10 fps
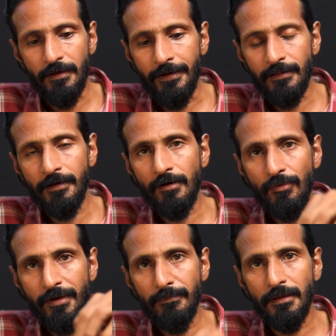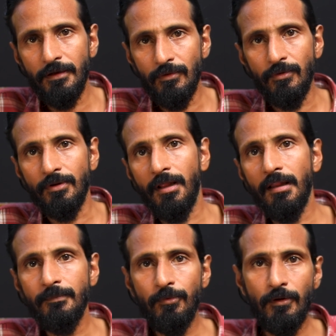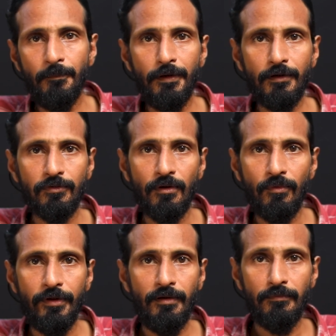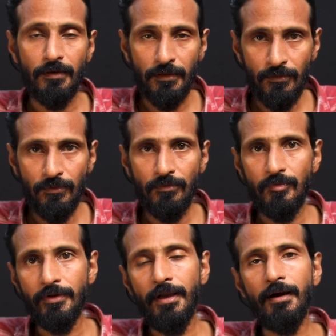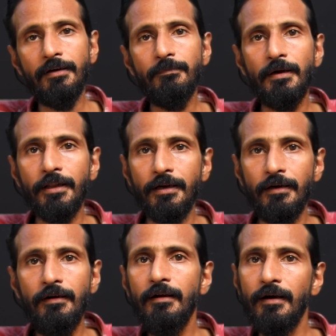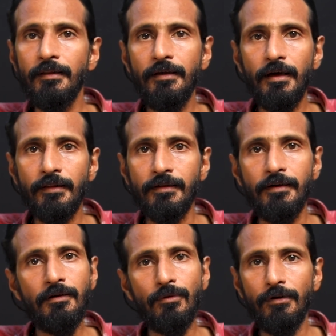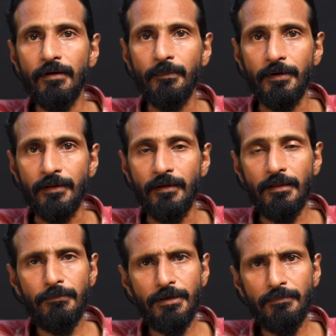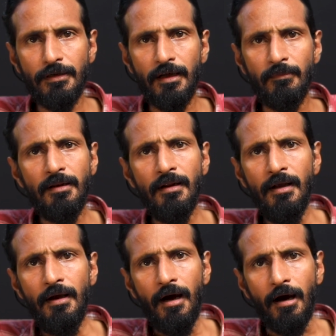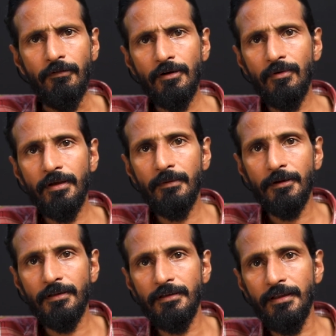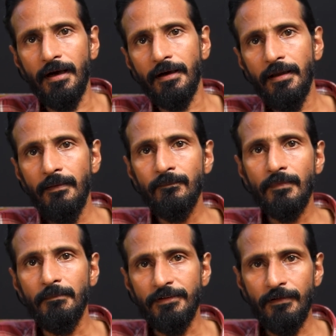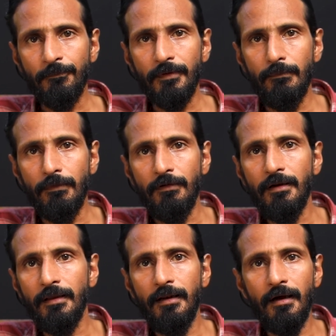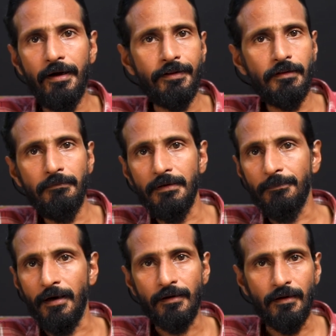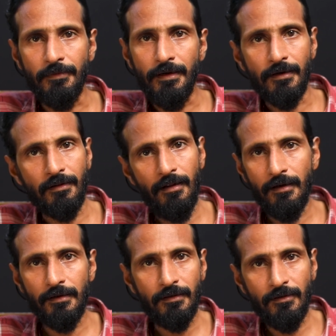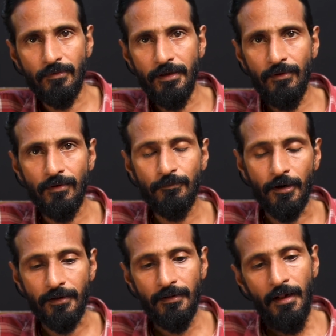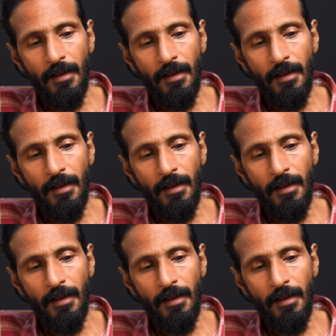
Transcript: இடத்துல இருக்கக்கூடிய மதகுரு அதாவது போப் என்று சொல்லக்கூடிய மதகுருவுடைய கட்டுப்பாட்டிற்கு அதிகாரத்திற்கு கொண்டு வரப்பட்டது அது மட்டுமல்லாமல் அவருடைய பிரதிநிதியாக பிஷப் என்பவர் எல்லா இடத்துலையும் இருப்பார் அப்படின்றது தான் அங்கே இருக்கக்கூடிய கோட்பாடு